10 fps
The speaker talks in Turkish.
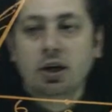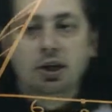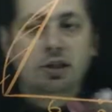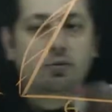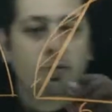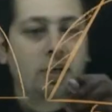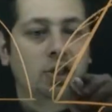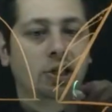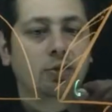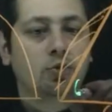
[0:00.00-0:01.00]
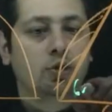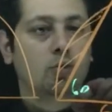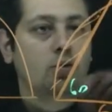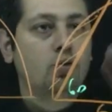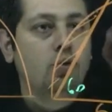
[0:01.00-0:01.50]
Şimdi bu bir eşkenar üçgen
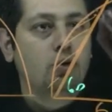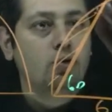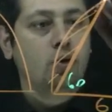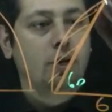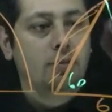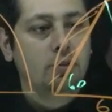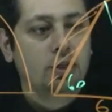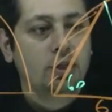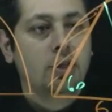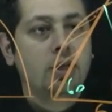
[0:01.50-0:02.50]
olduğu soruda söylenmiş.